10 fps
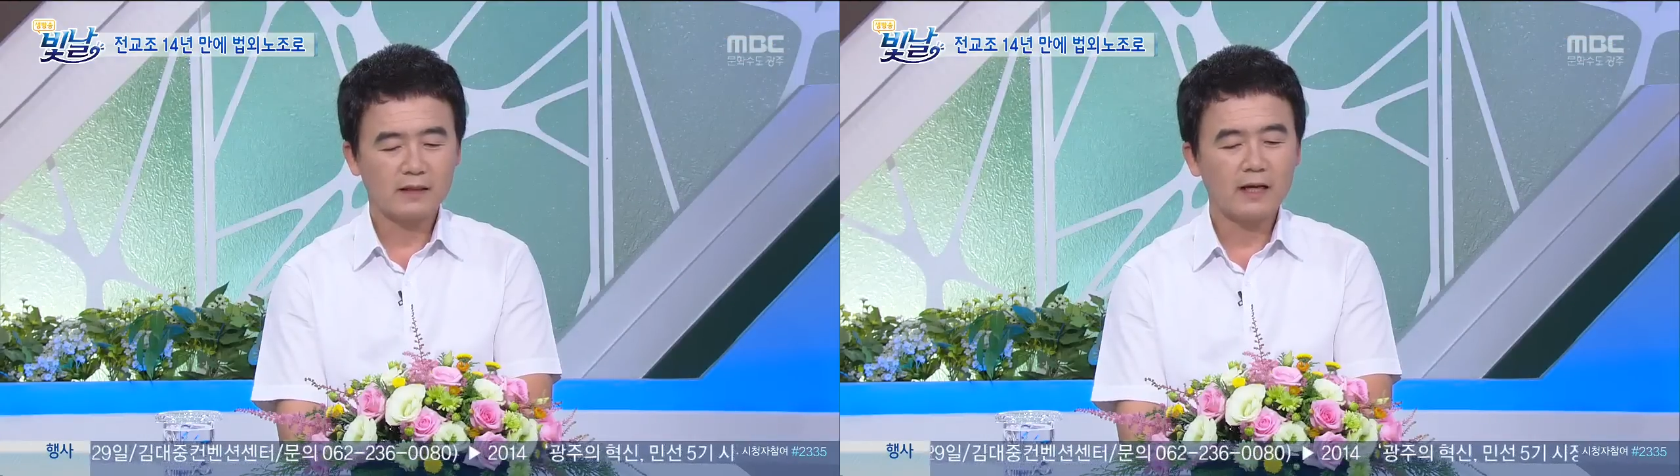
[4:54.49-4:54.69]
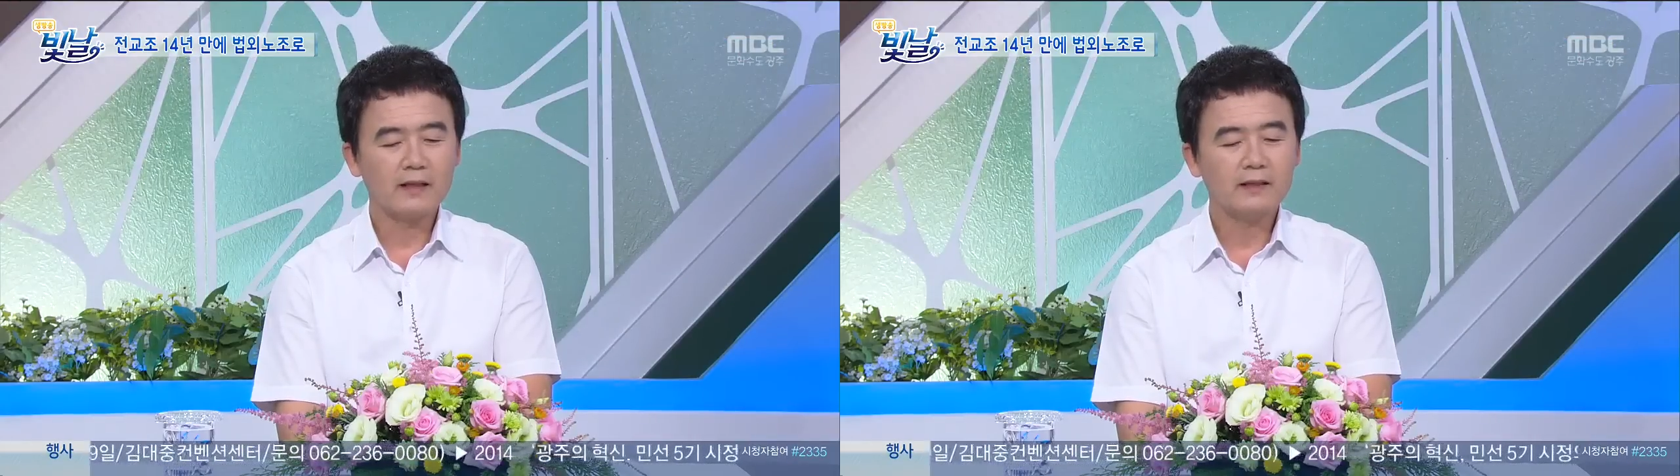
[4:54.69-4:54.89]

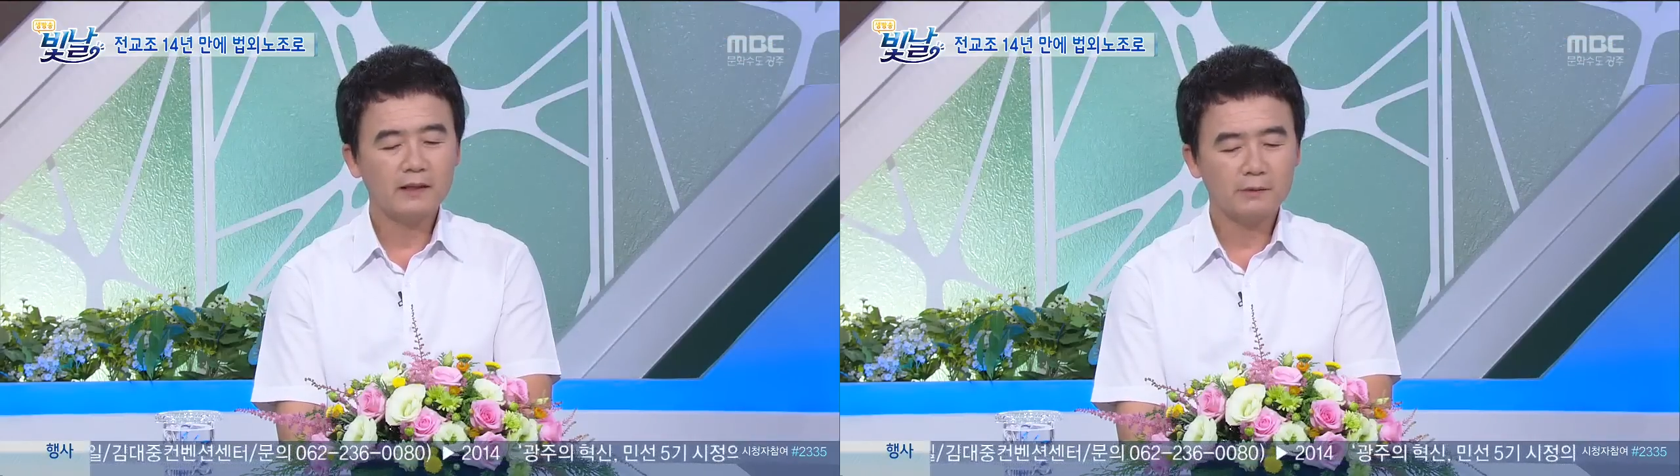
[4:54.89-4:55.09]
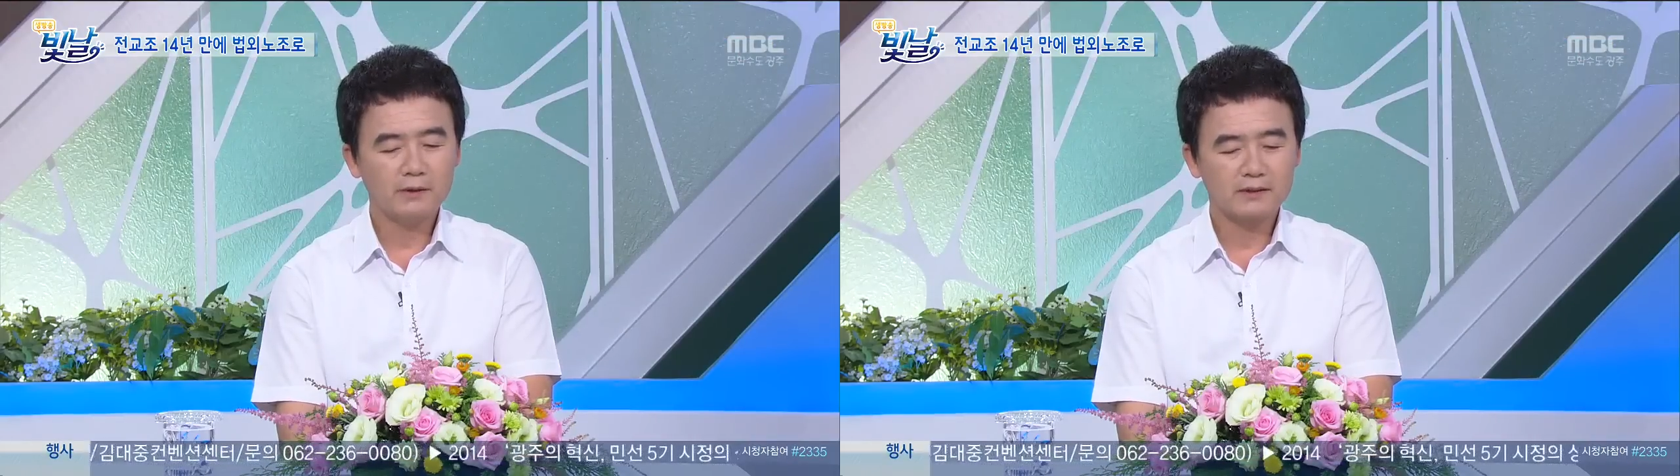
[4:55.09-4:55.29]

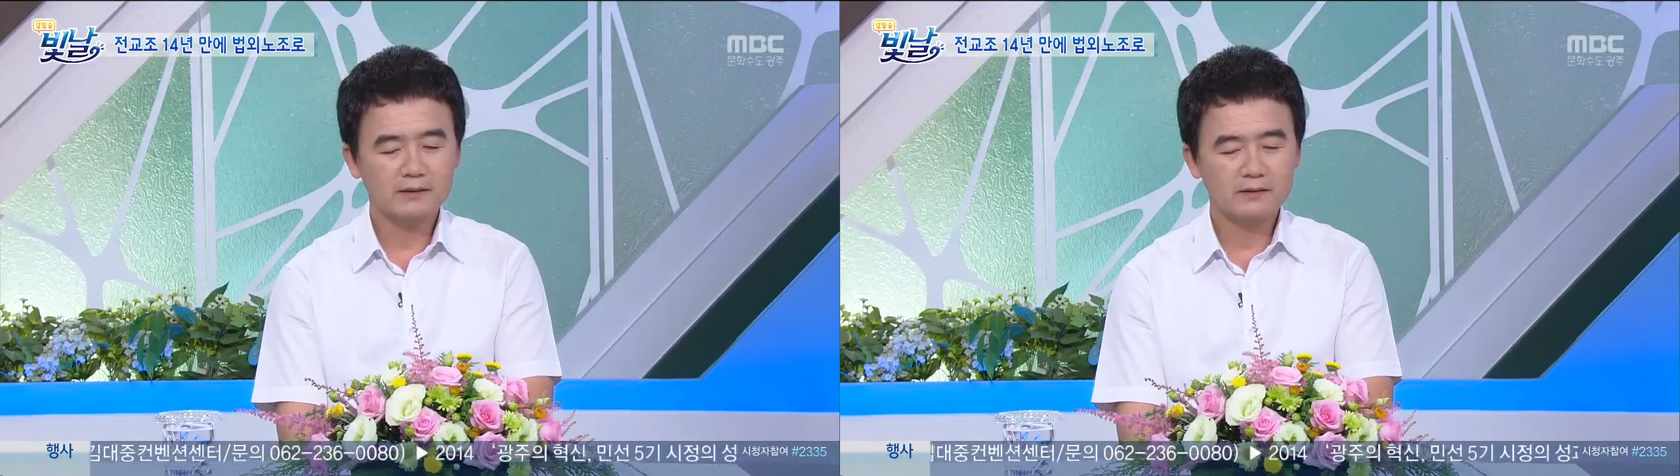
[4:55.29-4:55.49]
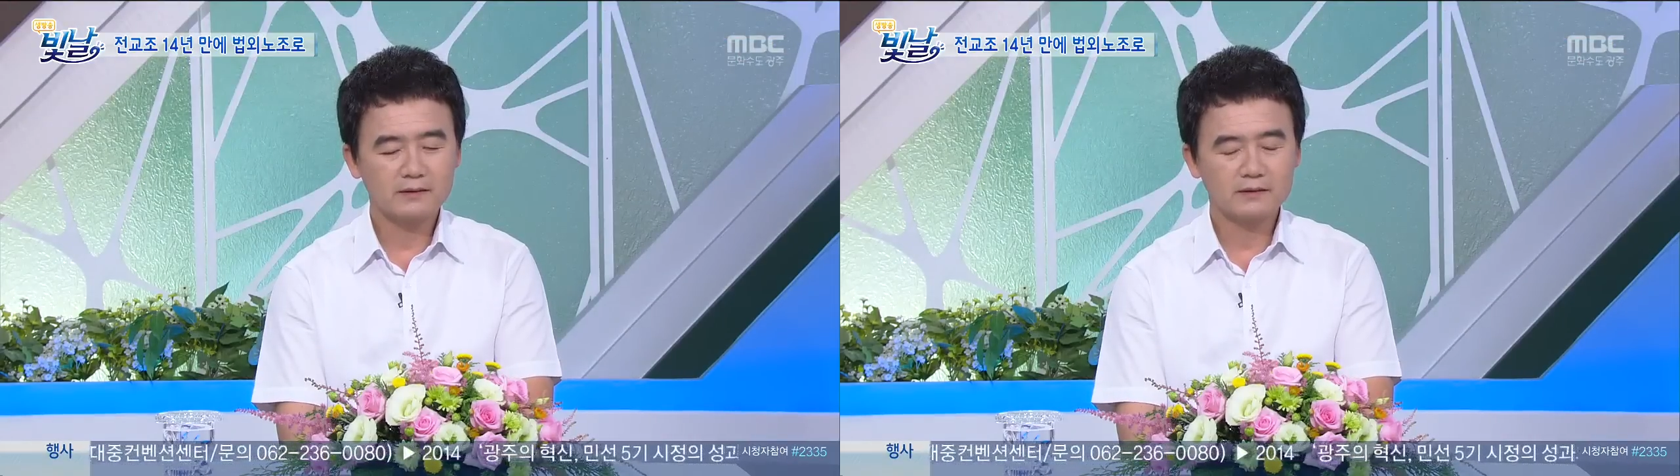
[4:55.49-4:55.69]

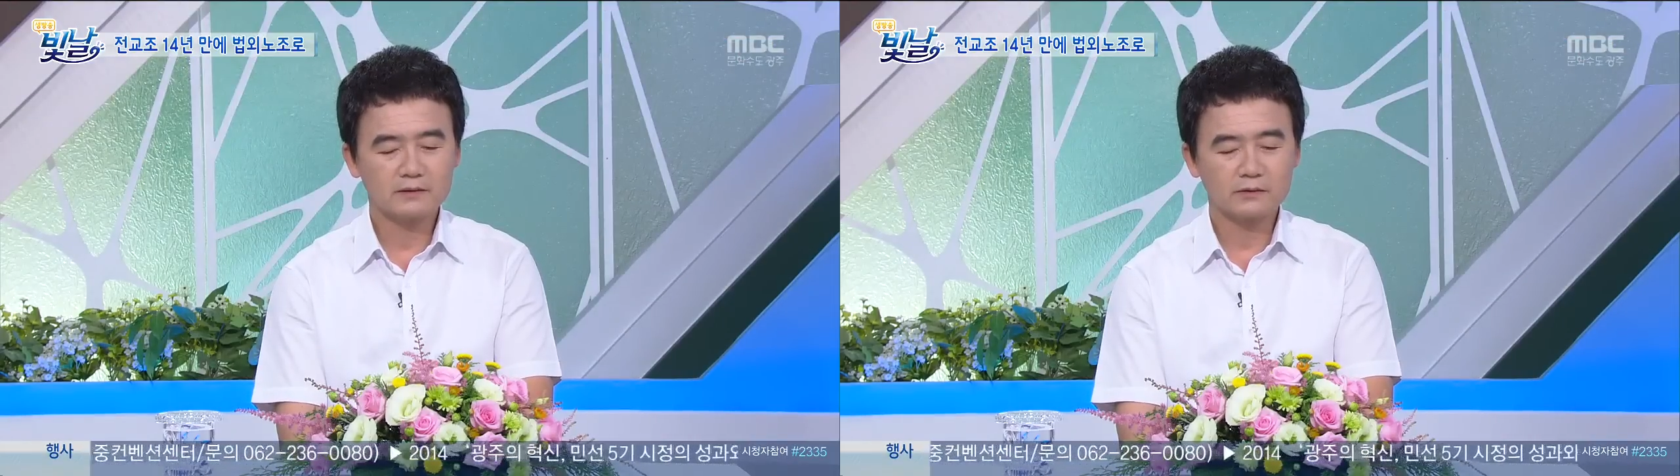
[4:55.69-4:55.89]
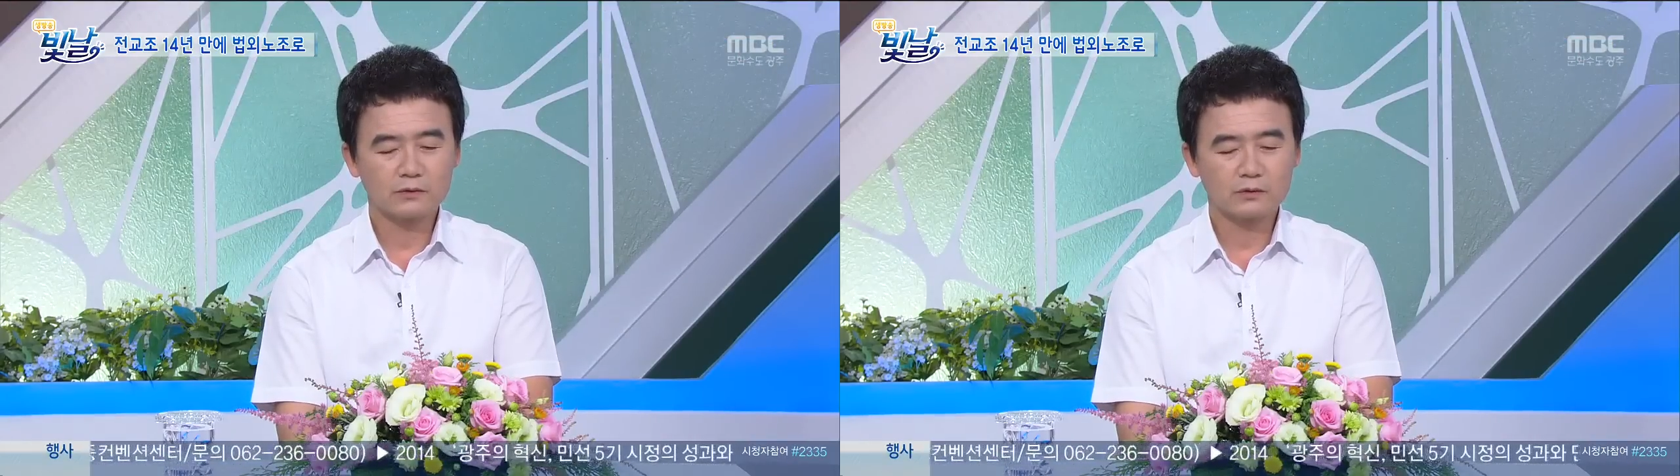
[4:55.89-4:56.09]

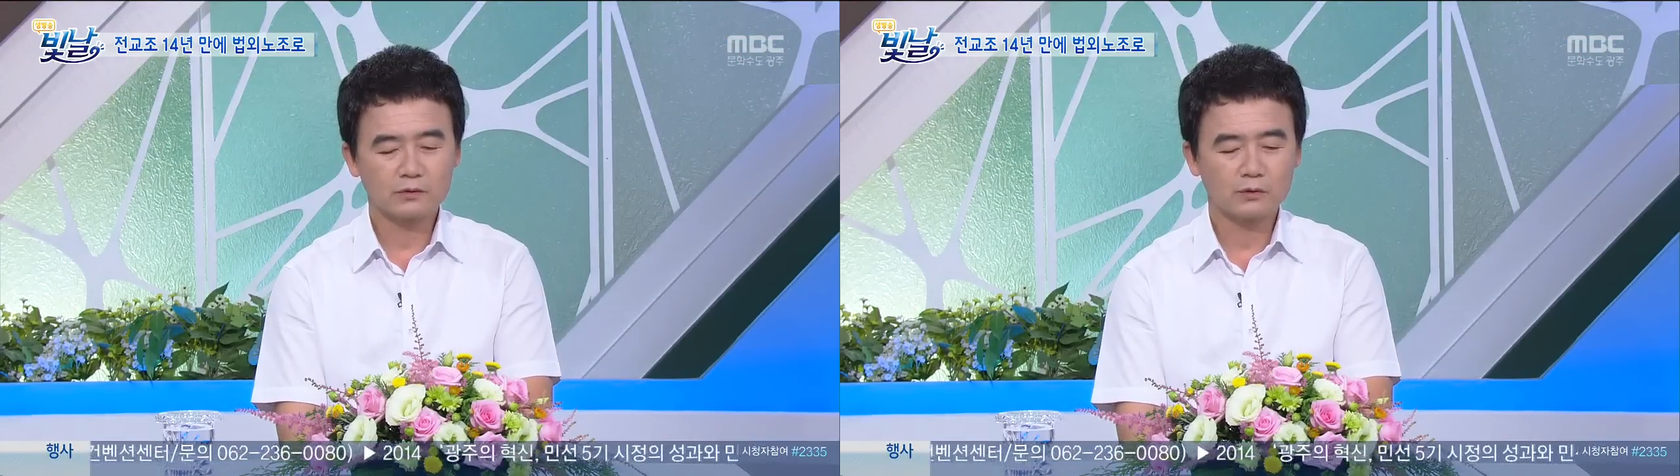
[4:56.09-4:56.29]
ILO에서는